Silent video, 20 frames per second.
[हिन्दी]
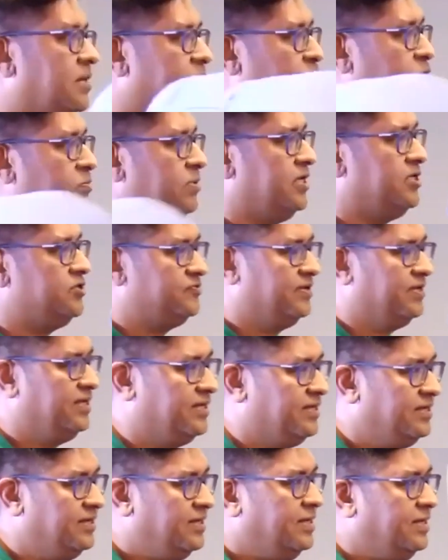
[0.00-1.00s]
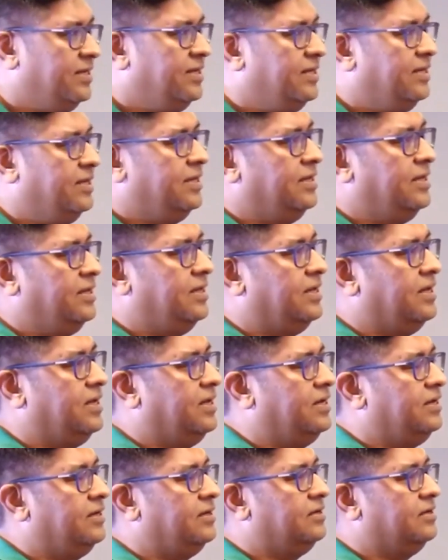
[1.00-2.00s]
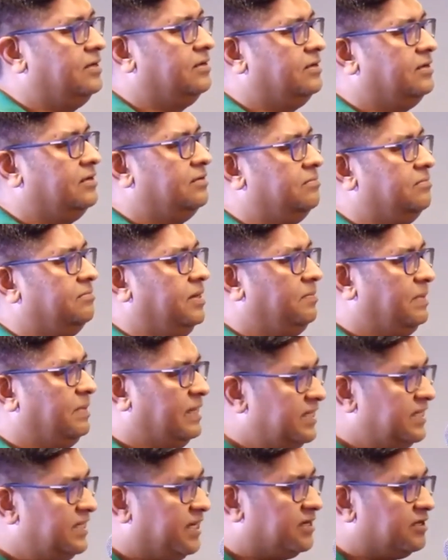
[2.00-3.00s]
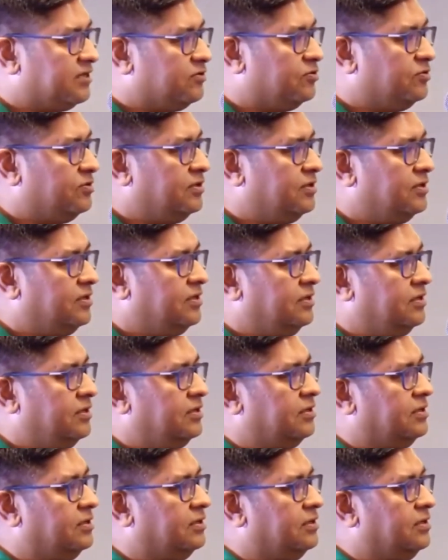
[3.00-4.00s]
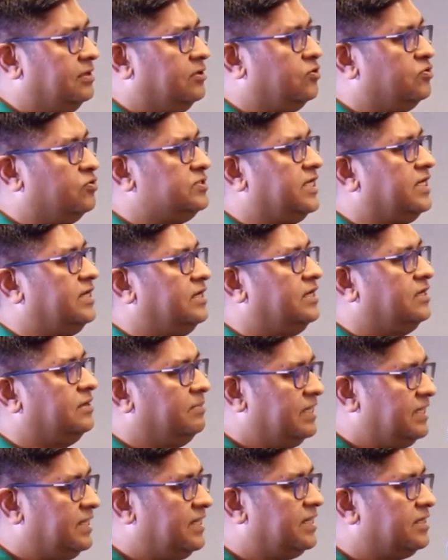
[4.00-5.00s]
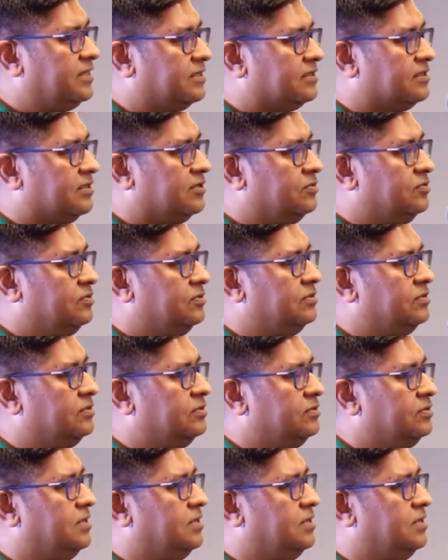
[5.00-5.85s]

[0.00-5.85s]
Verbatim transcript: अमोल महेश्वरी है एंड uh, मैं मेडिटेटर हूँ uh, रोज एक घंटा मेडिटेट करता हूँ